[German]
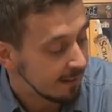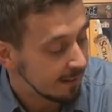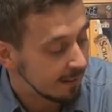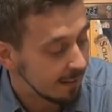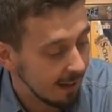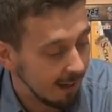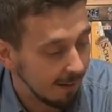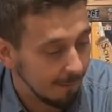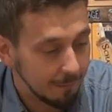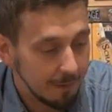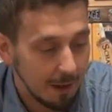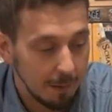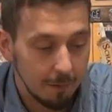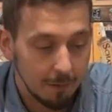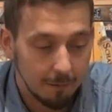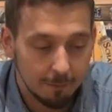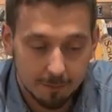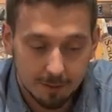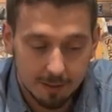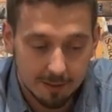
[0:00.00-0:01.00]
Ja,
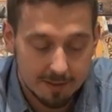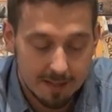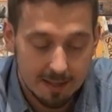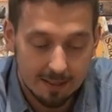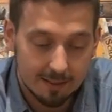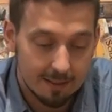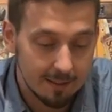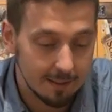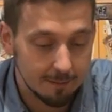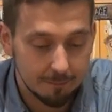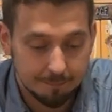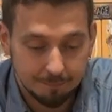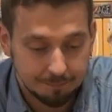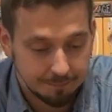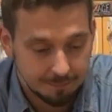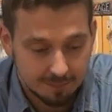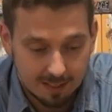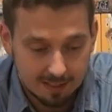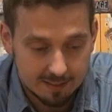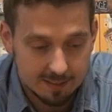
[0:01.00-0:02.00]
aber wie gesagt,
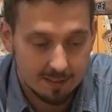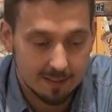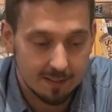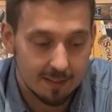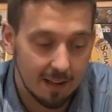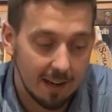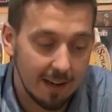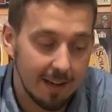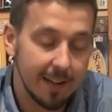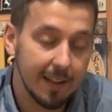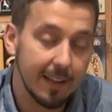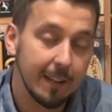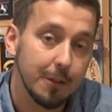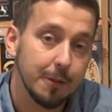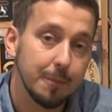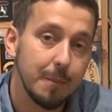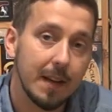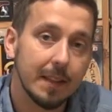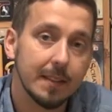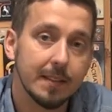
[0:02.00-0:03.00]
das ist reine
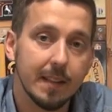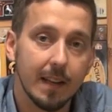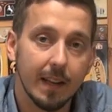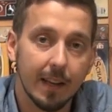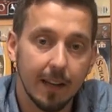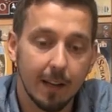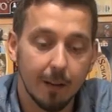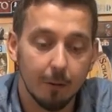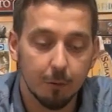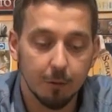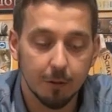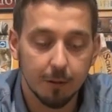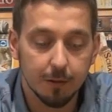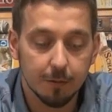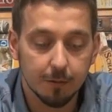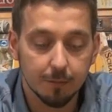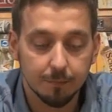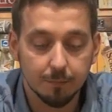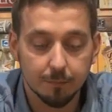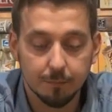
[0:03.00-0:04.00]
Geschmackssache
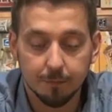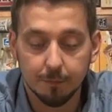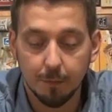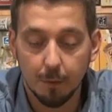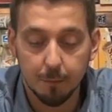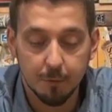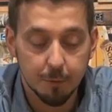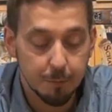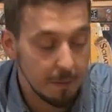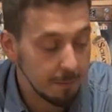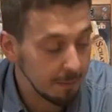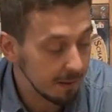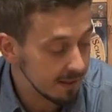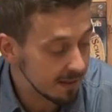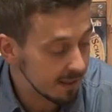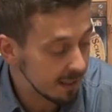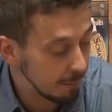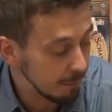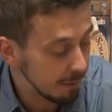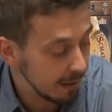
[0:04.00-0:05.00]
und vom
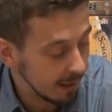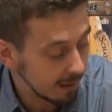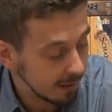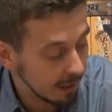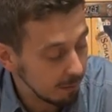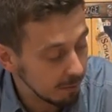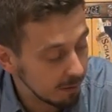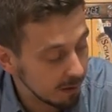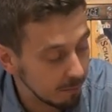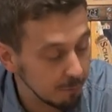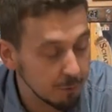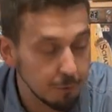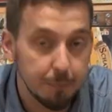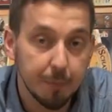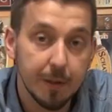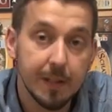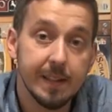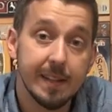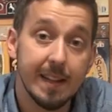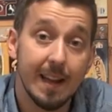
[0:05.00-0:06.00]
Spielprinzip her gebe ich dem
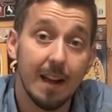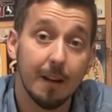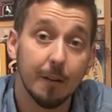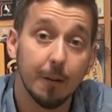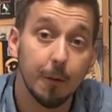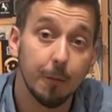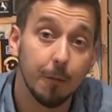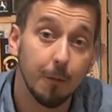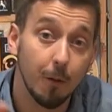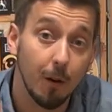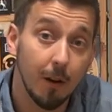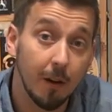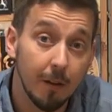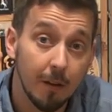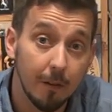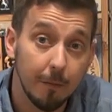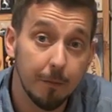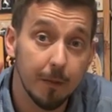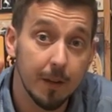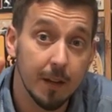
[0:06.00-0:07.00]
Spiel nach wie
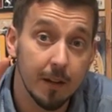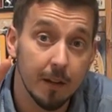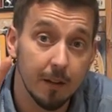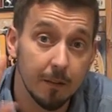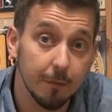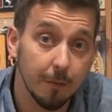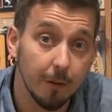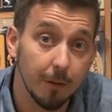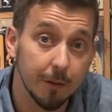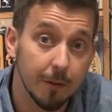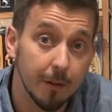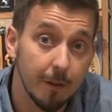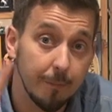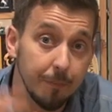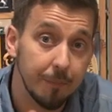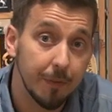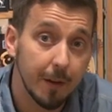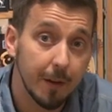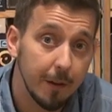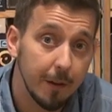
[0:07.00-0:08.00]
vor 4 von
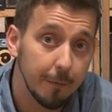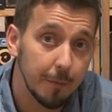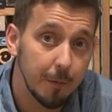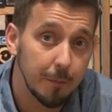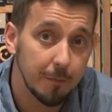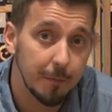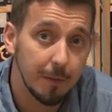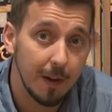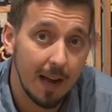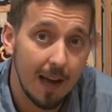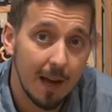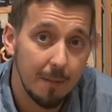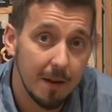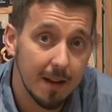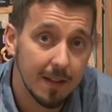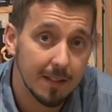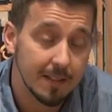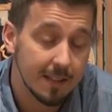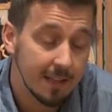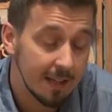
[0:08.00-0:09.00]
5
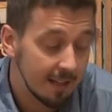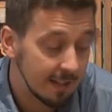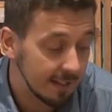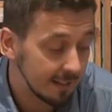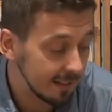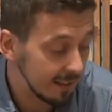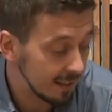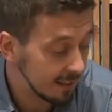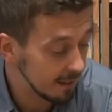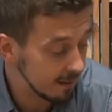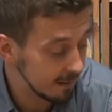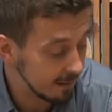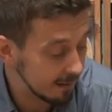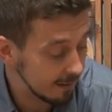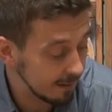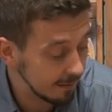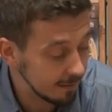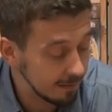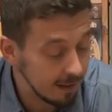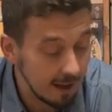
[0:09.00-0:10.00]
Lamas, denn
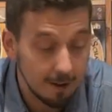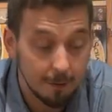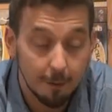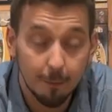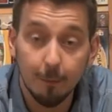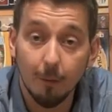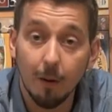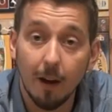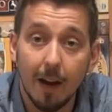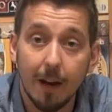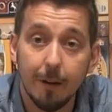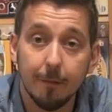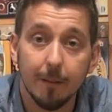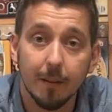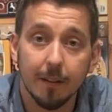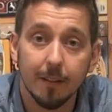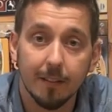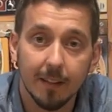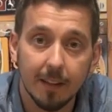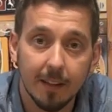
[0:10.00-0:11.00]
es ist nach wie vor
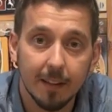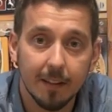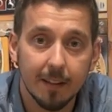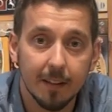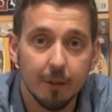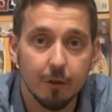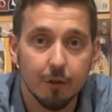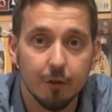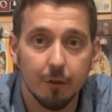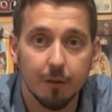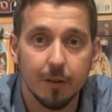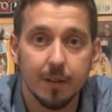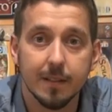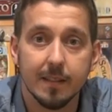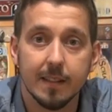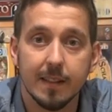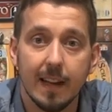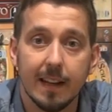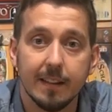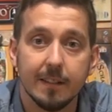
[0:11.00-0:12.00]
einfach ein richtig
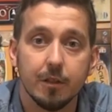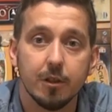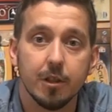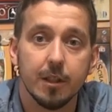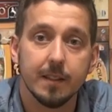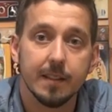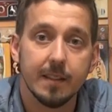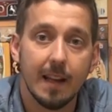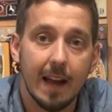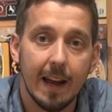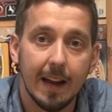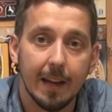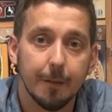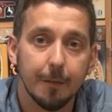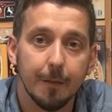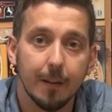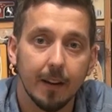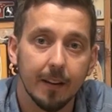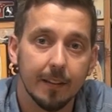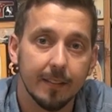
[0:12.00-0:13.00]
schönes, klassisches,
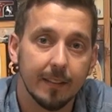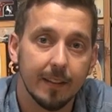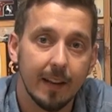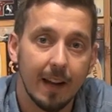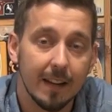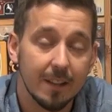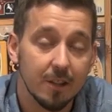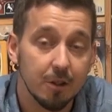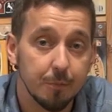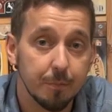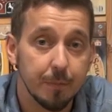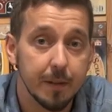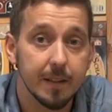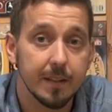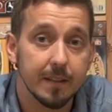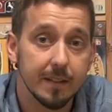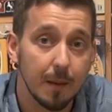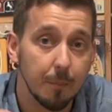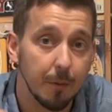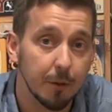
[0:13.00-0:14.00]
einfaches Kartenspiel,
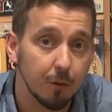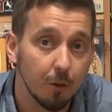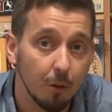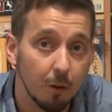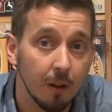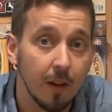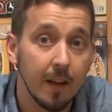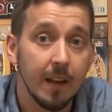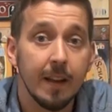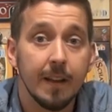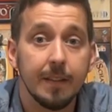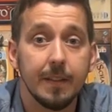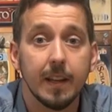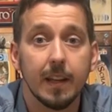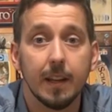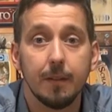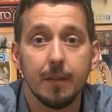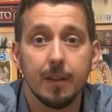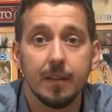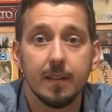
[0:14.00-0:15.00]
das aber doch eine
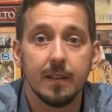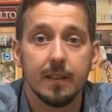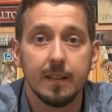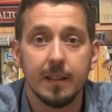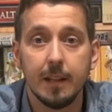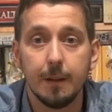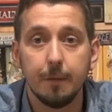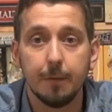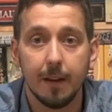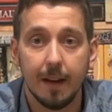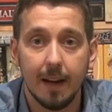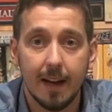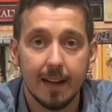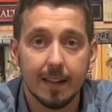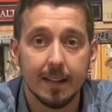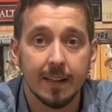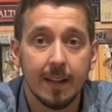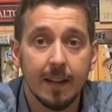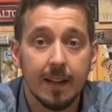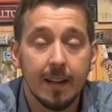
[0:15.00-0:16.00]
gewisse Tiefe
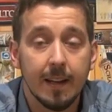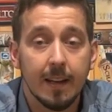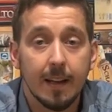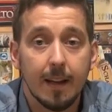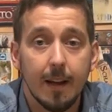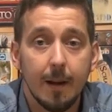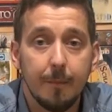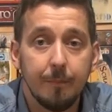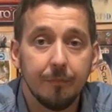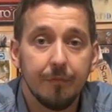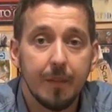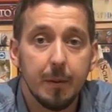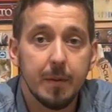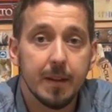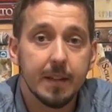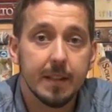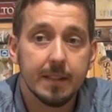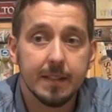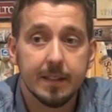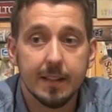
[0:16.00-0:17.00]
hat, ähm, wenn
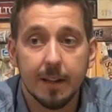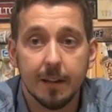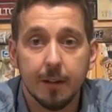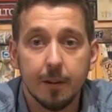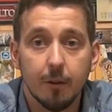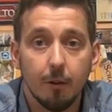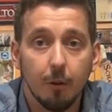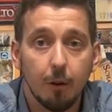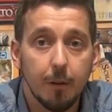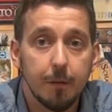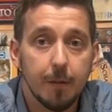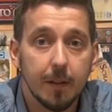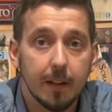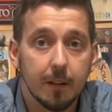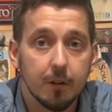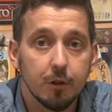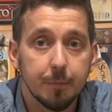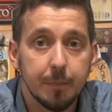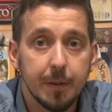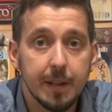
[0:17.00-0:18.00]
man das dann
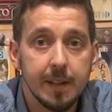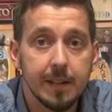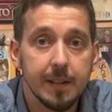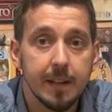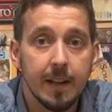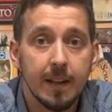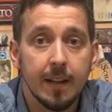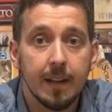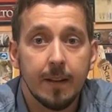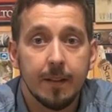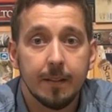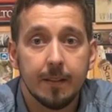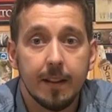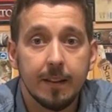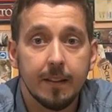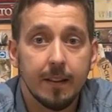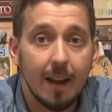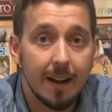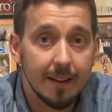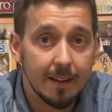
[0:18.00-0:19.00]
häufiger spielt.
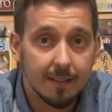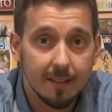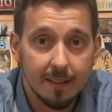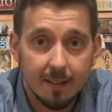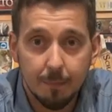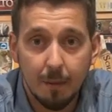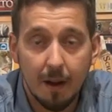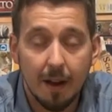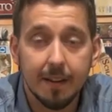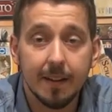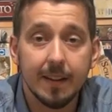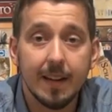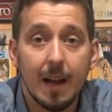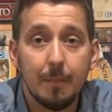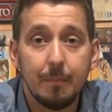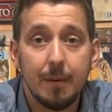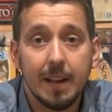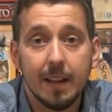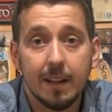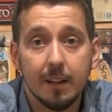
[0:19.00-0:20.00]
Denn anders als bei anderen
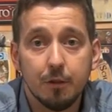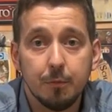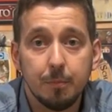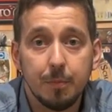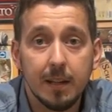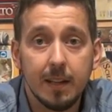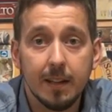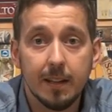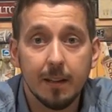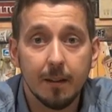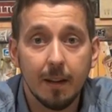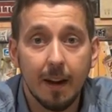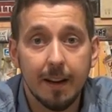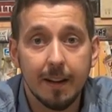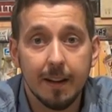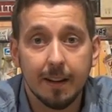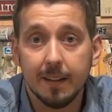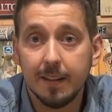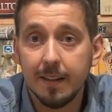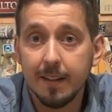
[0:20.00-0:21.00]
Ablegespielen, die
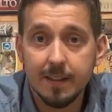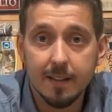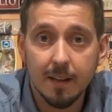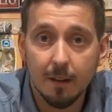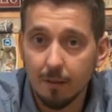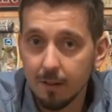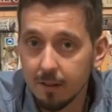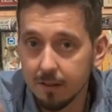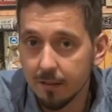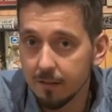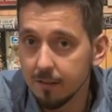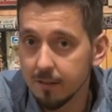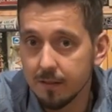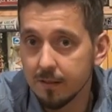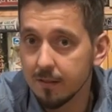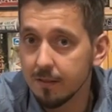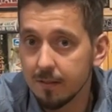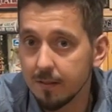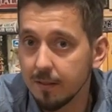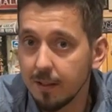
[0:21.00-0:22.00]
Rainer Knizia oder
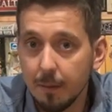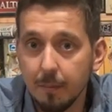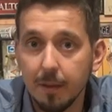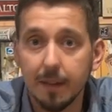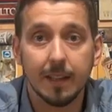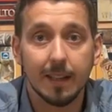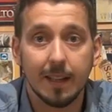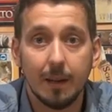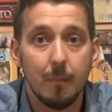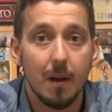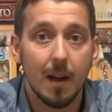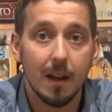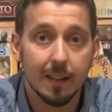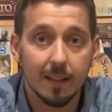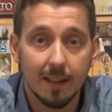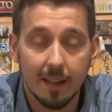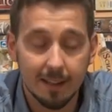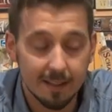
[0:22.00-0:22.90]
sonst jemand gemacht